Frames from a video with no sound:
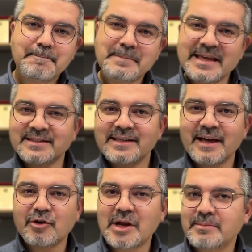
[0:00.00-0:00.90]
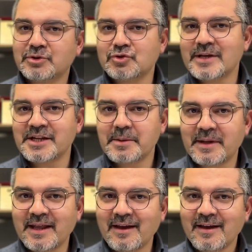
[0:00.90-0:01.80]
Bir diğer önemli
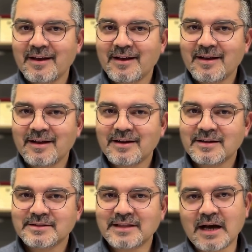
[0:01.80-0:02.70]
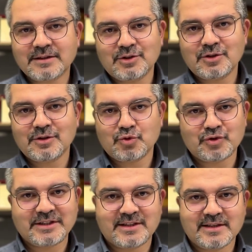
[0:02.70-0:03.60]
düzenleme ne? Nakdi
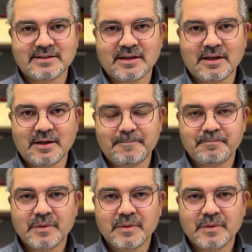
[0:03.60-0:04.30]
ücret desteği.